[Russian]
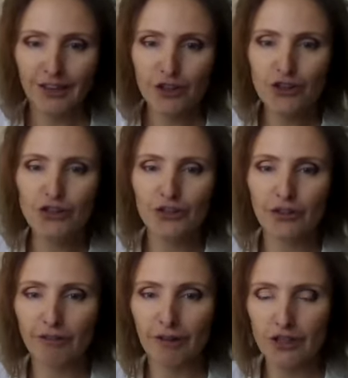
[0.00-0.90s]
не
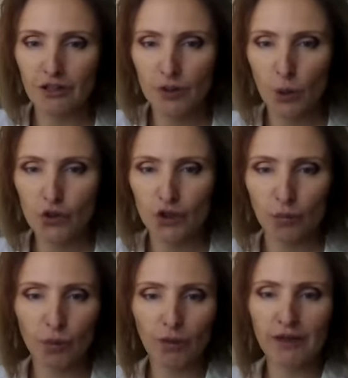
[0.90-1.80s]
жизненно важная встреча,
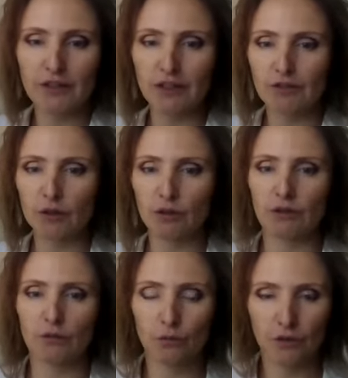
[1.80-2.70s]
там, не поездка в,
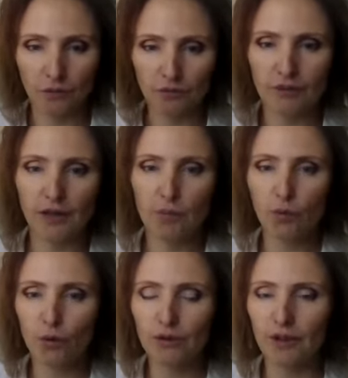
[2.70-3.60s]
ну, ну, там, в
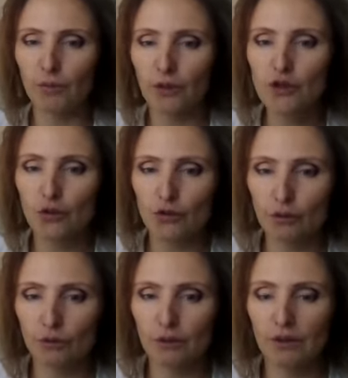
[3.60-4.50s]
аэропорт там, или еще
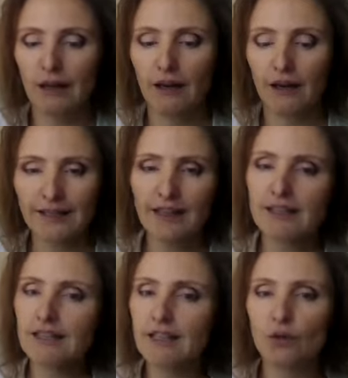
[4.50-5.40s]
что-то. Хотя и
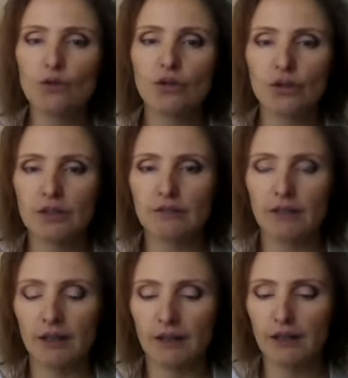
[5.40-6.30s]
здесь тоже есть
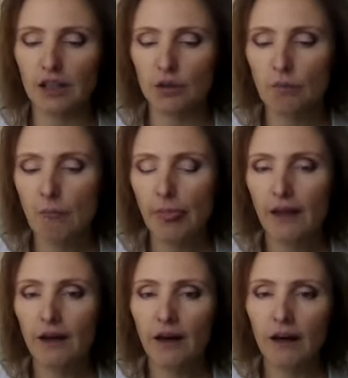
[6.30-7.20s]
варианты.
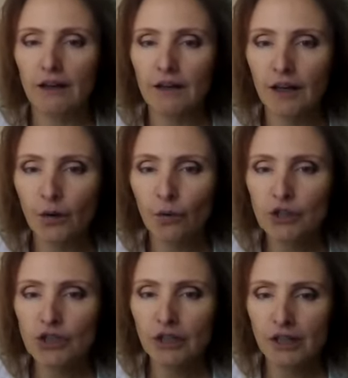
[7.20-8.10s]
А,
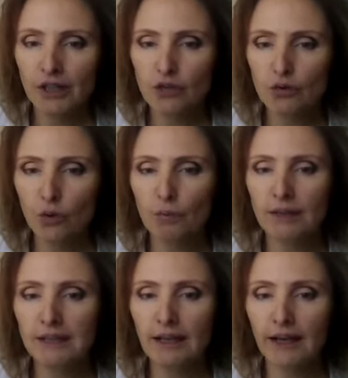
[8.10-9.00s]
очень хорошо
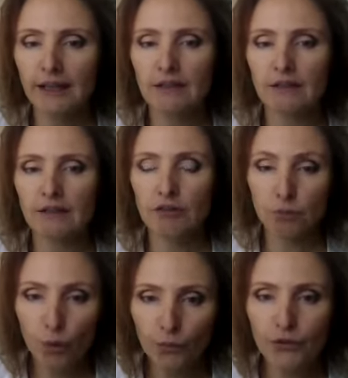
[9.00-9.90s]
поискать, э,
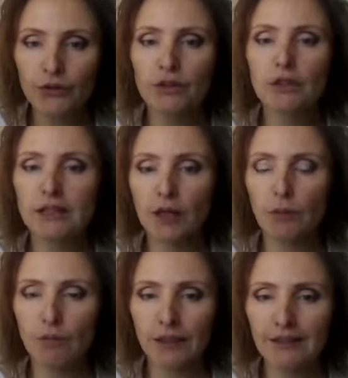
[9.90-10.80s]
вспомнить те
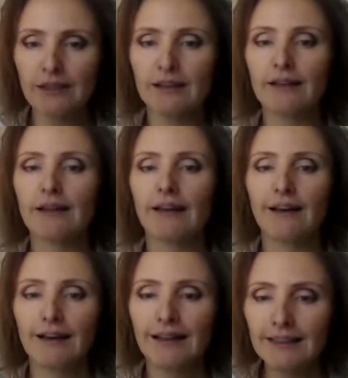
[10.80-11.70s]
моменты,
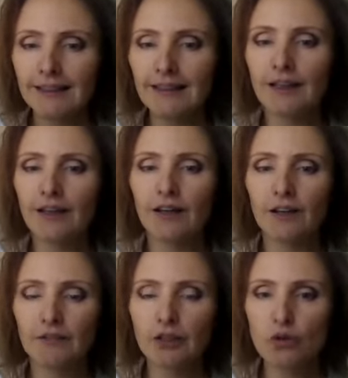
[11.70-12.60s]
где
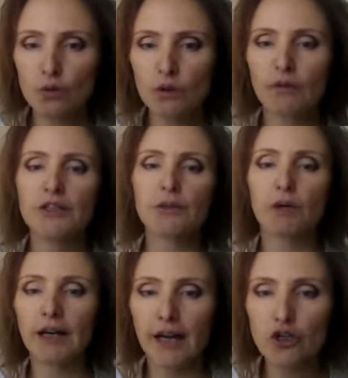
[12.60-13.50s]
вы чувствовали
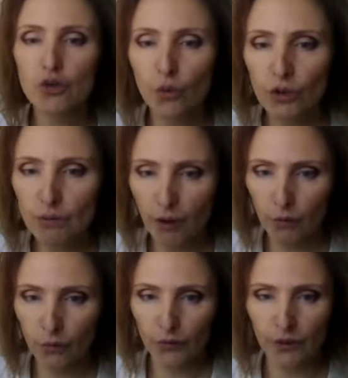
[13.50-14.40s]
себя хорошо и
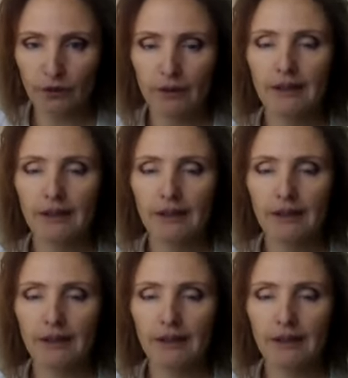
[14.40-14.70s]
спокойно.